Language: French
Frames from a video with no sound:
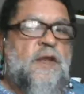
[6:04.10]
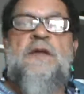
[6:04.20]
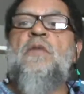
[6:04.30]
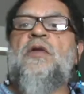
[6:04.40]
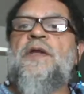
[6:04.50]

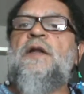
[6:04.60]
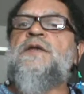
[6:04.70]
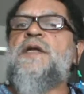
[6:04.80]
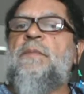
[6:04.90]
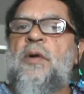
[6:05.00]
immortel
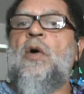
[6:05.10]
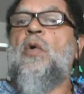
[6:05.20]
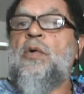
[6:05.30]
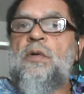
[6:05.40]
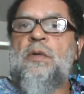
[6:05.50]
dans un plan
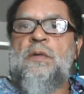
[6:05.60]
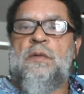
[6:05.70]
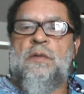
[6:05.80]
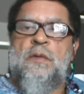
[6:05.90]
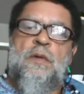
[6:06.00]
autre
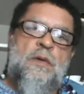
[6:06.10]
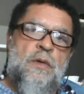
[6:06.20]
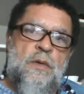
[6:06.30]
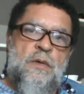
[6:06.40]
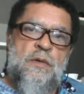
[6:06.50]

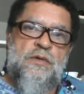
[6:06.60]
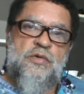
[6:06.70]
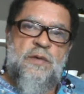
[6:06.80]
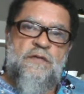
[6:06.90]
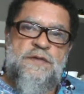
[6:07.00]
que
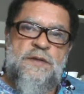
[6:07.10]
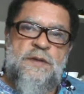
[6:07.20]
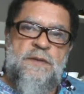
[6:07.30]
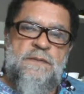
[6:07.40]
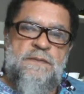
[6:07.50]
celui-là physique